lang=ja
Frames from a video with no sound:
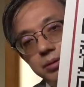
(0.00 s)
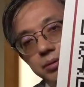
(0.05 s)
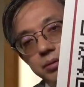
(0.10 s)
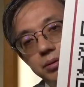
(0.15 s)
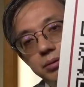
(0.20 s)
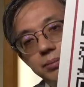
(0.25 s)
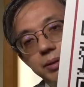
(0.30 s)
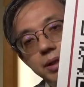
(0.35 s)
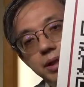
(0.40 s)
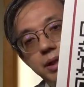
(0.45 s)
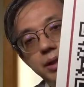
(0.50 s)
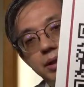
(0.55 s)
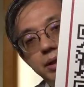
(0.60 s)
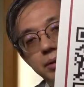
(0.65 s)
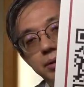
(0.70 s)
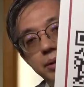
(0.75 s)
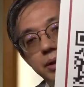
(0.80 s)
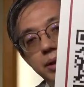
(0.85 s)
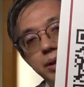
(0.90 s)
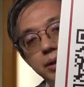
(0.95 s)
コードまで
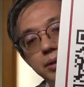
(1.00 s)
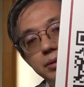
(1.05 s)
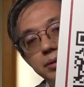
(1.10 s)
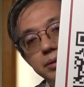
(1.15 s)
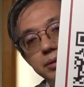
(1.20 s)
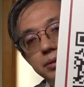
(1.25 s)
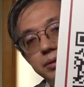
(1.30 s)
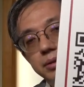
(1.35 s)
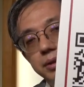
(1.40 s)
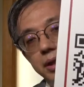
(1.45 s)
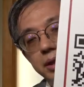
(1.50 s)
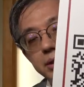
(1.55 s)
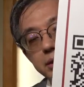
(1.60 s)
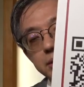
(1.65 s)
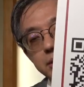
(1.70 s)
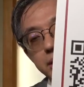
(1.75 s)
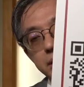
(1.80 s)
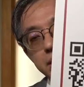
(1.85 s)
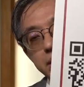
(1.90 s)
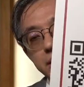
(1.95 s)
ご連絡くだ
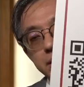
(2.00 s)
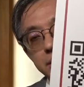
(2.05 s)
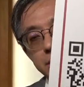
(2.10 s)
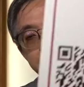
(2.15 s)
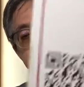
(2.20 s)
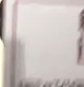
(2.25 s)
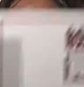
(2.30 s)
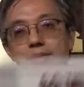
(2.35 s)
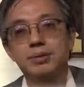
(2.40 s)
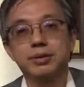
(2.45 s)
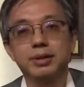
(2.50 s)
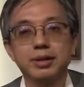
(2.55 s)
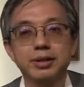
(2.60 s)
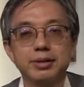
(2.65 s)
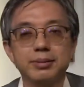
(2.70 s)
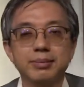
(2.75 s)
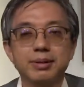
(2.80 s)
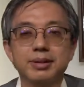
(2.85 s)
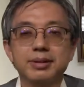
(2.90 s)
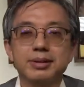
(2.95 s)
さいよろしくお願い
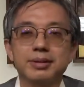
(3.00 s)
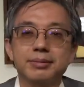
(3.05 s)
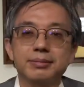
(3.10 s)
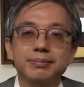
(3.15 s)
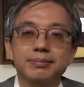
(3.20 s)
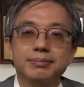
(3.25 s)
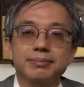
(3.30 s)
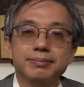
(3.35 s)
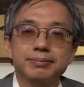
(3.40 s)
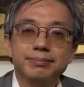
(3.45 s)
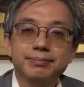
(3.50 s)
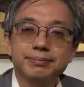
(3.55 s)
します